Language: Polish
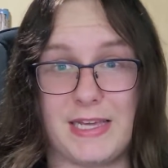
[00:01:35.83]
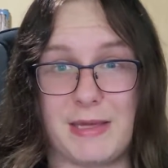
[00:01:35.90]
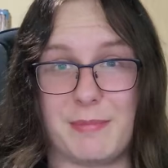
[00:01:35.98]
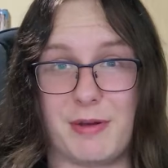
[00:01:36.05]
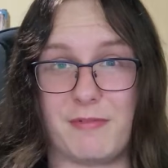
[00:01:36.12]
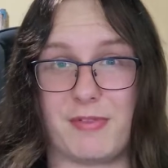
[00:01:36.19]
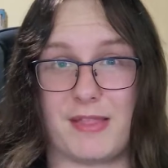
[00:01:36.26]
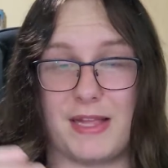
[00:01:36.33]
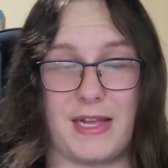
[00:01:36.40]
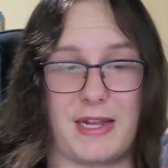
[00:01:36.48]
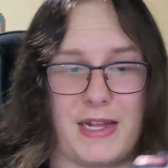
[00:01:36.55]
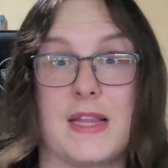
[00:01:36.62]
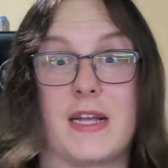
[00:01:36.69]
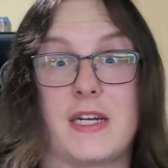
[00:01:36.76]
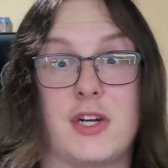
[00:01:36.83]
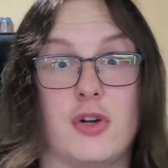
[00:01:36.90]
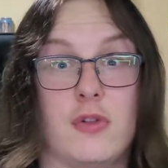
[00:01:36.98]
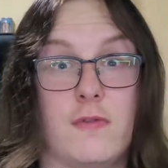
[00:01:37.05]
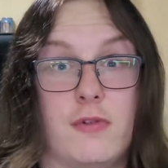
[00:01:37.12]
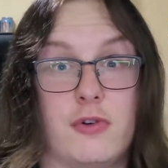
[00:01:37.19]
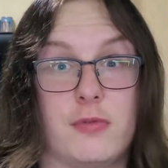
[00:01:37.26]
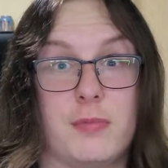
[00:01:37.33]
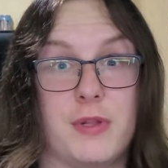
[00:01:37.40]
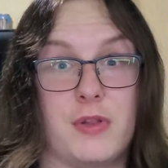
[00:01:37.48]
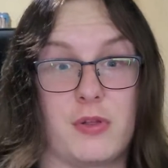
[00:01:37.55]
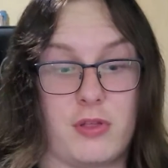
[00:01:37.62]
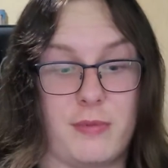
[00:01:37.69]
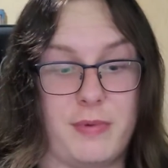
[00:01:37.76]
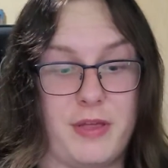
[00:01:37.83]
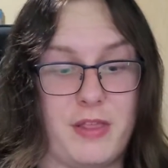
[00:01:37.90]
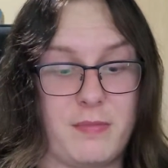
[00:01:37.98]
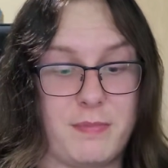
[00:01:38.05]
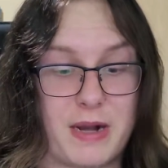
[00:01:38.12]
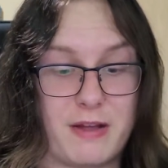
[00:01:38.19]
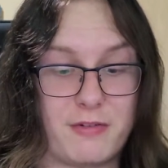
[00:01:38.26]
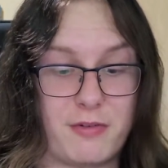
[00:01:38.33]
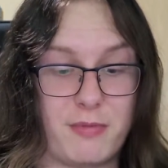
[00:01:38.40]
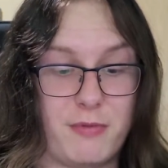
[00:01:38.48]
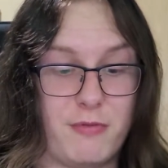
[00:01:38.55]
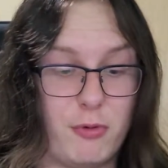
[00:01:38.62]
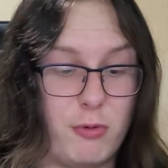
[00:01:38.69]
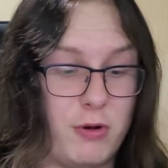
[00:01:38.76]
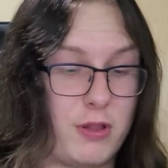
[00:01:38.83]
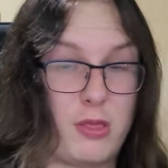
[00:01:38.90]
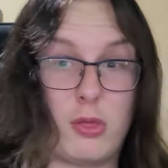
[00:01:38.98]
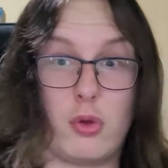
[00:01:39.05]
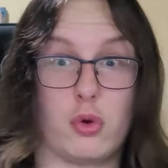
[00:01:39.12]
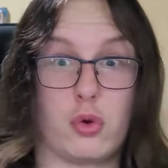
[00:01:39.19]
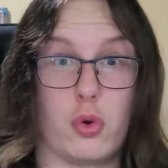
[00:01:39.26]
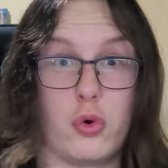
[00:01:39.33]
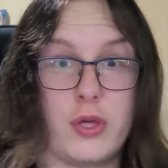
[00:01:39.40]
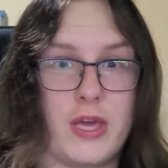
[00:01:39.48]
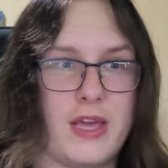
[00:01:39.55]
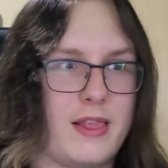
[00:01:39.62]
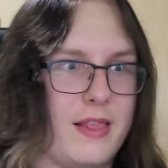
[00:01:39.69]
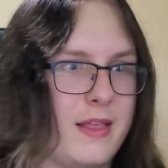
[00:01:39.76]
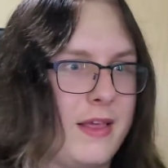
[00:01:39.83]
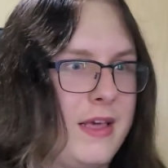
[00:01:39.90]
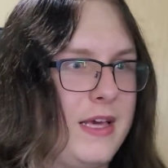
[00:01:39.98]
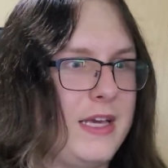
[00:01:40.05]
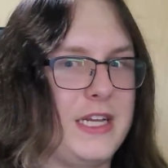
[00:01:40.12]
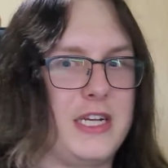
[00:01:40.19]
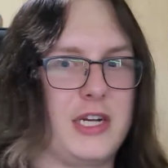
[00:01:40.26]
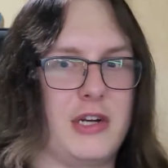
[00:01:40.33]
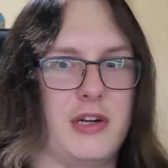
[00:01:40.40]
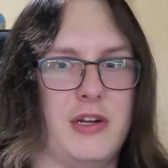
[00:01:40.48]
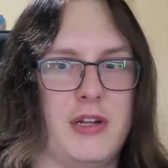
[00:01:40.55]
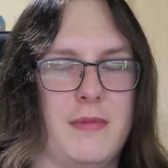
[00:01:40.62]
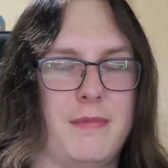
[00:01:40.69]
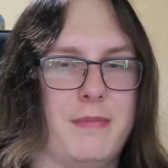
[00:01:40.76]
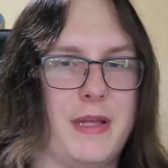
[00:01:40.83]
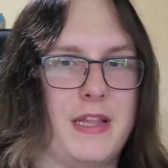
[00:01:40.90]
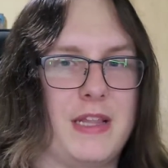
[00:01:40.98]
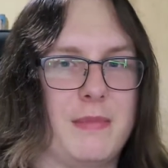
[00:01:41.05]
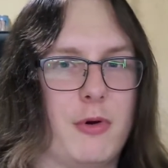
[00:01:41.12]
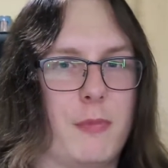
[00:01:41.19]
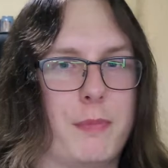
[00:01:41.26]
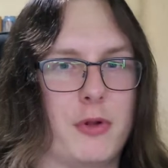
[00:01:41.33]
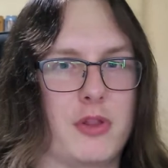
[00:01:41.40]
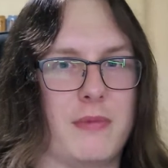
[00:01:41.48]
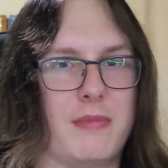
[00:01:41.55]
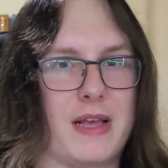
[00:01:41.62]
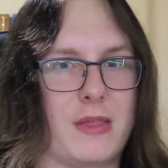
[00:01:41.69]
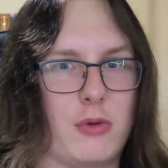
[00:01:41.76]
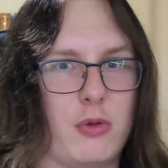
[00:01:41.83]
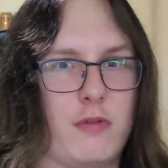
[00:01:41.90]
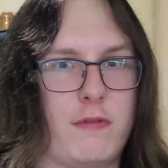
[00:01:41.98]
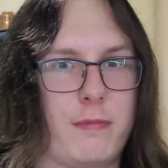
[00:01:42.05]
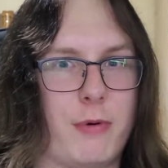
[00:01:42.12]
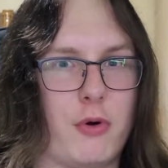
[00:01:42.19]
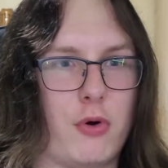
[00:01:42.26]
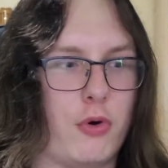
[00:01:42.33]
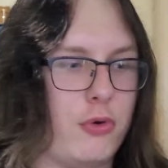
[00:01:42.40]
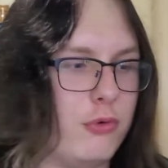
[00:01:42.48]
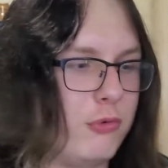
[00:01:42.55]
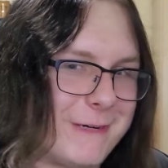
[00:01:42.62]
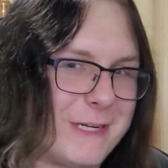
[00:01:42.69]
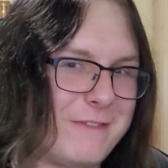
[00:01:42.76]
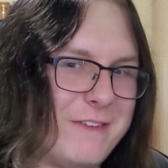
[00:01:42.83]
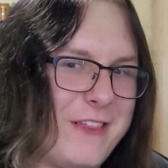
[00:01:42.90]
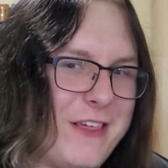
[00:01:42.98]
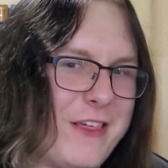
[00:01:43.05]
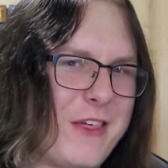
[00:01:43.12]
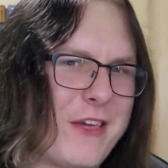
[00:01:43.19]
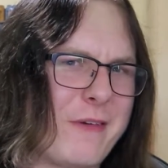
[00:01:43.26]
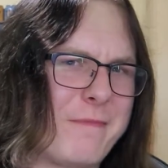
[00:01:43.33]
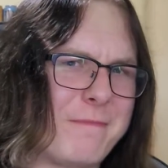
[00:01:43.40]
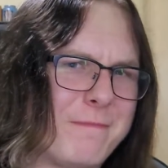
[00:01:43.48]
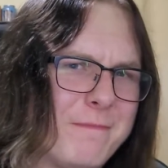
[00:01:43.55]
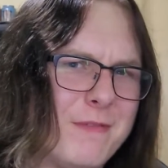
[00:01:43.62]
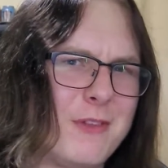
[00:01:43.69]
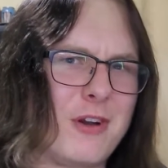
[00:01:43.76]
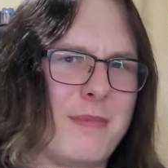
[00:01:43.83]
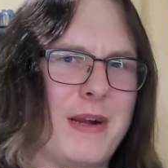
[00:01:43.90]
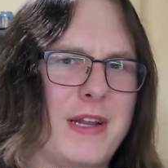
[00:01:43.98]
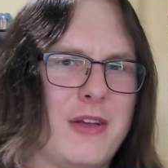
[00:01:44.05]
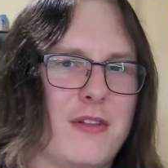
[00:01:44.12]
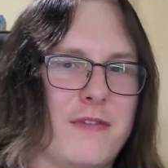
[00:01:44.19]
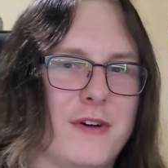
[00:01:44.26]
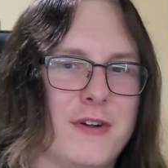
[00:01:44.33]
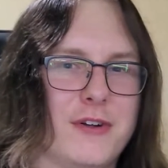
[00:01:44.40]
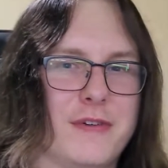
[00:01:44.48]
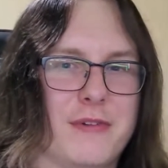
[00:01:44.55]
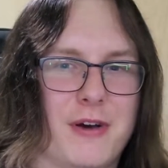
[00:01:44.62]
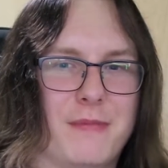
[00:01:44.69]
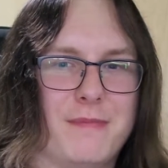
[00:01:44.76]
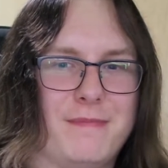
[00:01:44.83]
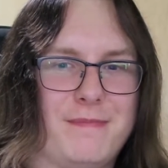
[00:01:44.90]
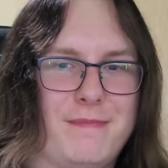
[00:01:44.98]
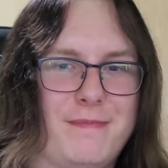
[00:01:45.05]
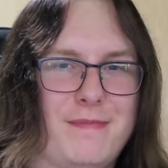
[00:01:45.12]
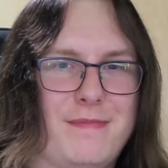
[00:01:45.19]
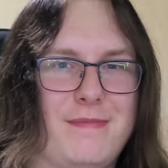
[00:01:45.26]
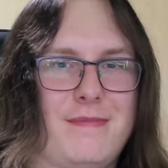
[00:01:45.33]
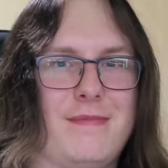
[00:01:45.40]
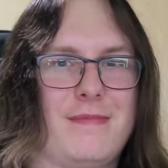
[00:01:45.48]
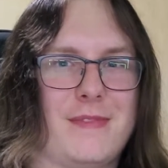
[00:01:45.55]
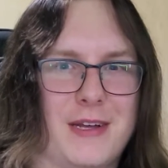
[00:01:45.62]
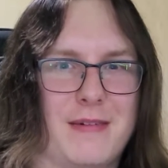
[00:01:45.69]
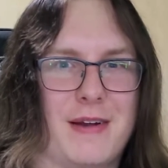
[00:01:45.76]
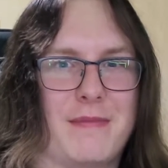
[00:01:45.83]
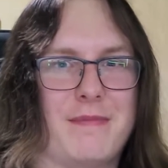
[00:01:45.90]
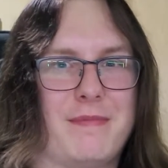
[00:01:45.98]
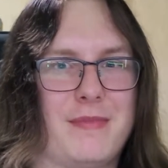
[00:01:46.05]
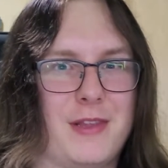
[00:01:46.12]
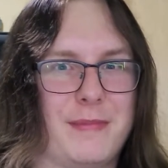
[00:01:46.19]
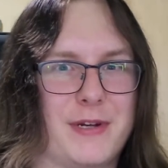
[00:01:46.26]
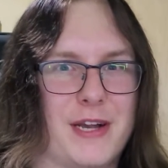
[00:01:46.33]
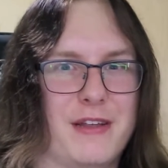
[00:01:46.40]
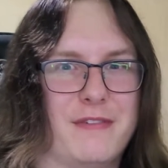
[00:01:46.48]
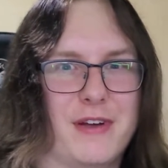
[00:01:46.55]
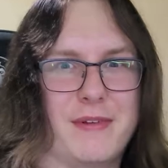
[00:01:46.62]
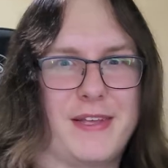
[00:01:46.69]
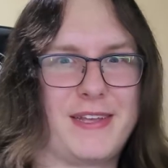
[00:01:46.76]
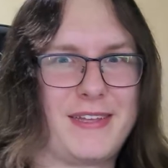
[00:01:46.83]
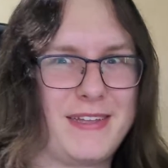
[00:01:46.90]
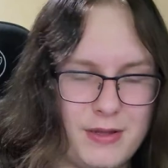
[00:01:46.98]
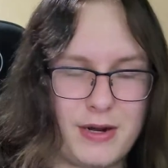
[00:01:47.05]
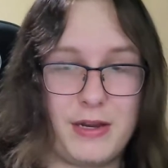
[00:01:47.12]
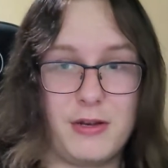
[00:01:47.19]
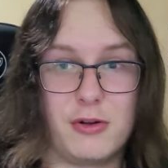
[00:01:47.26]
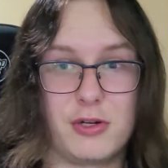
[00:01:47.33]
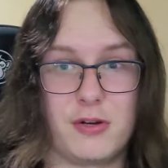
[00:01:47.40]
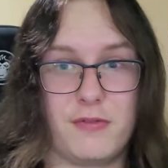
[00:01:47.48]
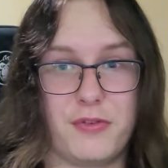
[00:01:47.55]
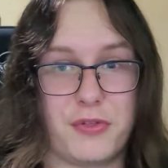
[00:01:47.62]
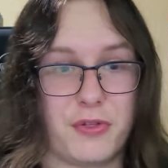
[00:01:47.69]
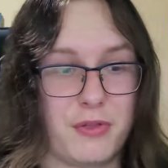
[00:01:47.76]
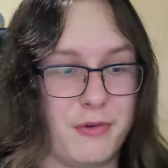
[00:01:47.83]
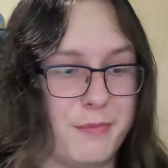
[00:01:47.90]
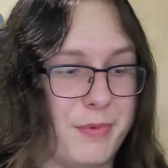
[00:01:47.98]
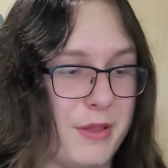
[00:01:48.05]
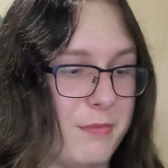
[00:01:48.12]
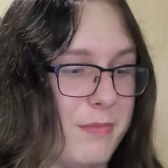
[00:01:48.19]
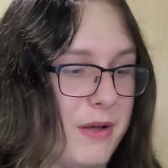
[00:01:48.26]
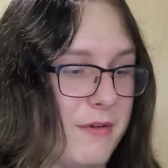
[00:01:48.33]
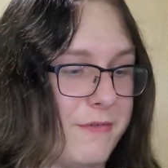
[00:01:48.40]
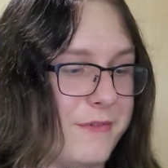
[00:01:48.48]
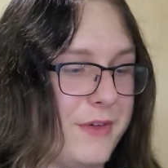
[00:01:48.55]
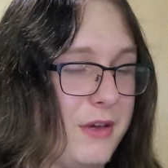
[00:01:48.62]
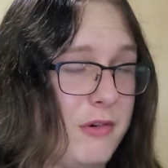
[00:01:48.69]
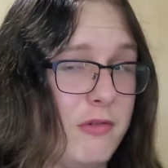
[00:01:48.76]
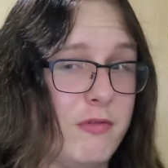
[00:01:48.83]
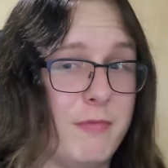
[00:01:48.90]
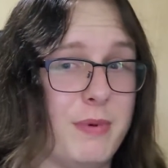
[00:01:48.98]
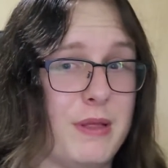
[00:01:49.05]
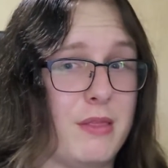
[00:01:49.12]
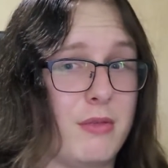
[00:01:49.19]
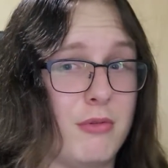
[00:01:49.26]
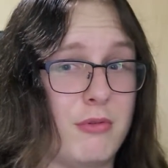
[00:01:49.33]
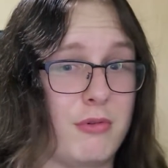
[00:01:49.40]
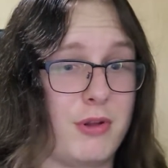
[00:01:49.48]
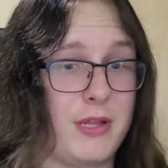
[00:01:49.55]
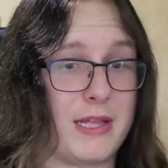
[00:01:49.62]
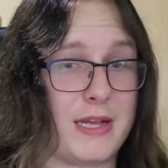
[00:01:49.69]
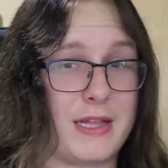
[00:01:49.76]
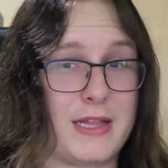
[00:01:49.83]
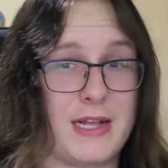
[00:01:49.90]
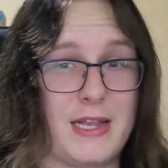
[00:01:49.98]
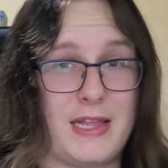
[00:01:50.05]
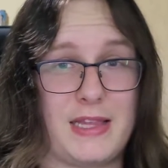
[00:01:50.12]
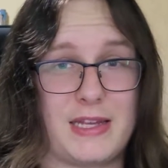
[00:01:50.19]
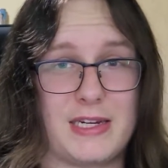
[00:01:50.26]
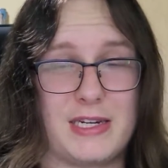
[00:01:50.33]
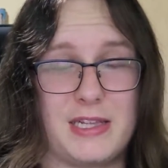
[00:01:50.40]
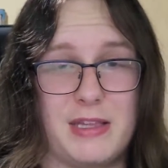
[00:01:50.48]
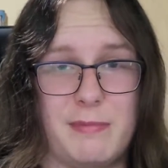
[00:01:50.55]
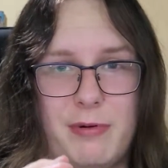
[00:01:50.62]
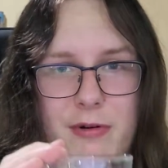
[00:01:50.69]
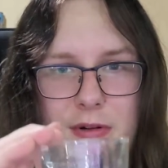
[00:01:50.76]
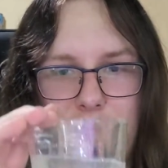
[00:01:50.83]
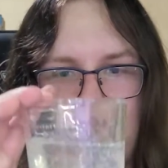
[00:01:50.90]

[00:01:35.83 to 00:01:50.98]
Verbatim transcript: nie byłem w stanie. Także otwórzmy to sobie, sprawdźmy w ogóle co to jest i czy będę mógł po tym zasnąć w spokoju. Oczywiście się normalnie otworzę, no. Dobra, to przelewamy. Rejny oczywiście są bez barwników, bez cukru i tak dalej, także typowo